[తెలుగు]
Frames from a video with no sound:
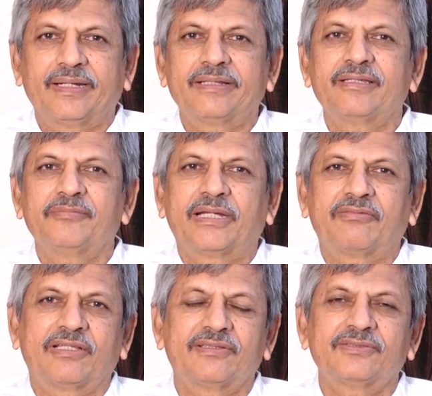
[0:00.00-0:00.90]
అలాగే
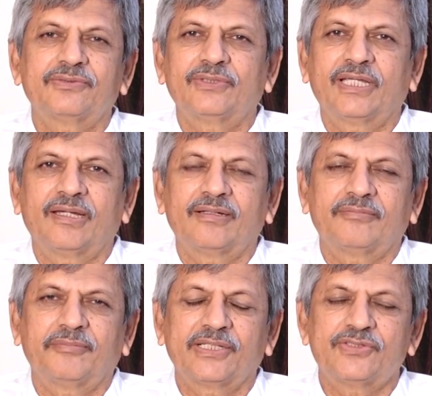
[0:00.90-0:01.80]
మనం అందరం కూడా
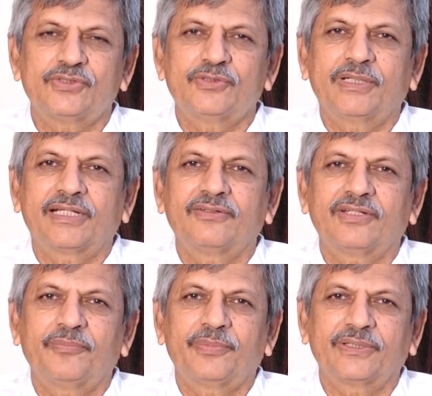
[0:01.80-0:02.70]
మన చుట్టుపక్కల
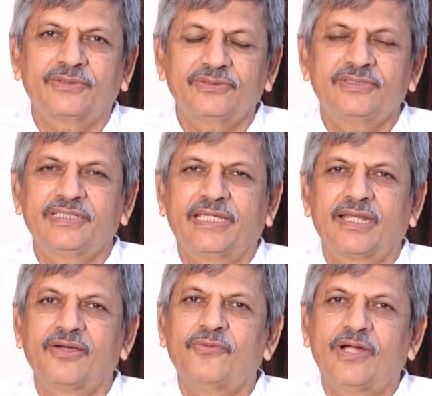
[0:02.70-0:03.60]
ఉన్న ప్రకృతిని
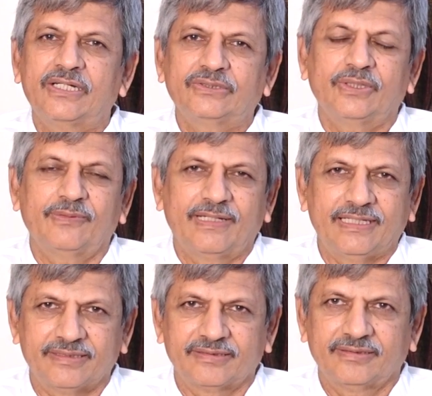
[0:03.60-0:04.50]
ఎలా వాడుకోవాలి